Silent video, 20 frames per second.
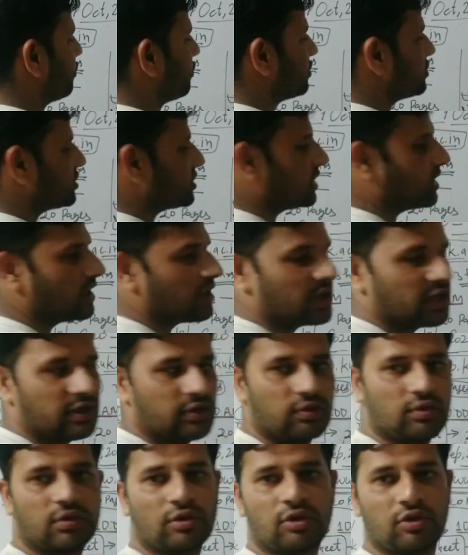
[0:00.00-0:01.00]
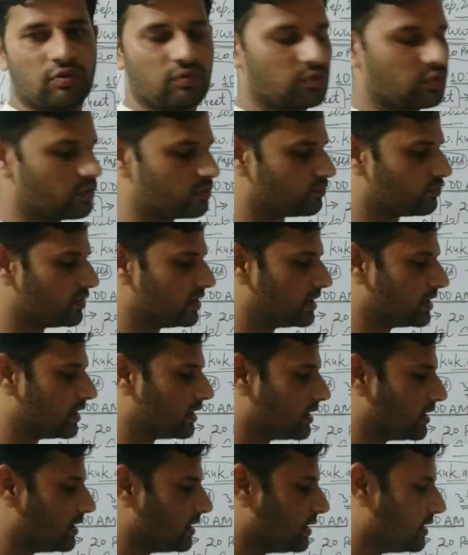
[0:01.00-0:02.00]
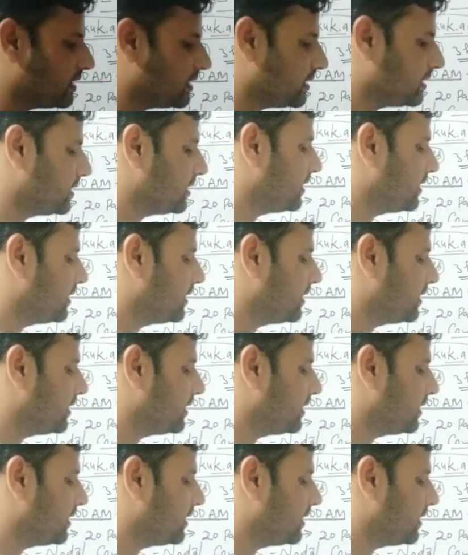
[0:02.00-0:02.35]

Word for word: कोर्स कर रहे हो वो फिल करना है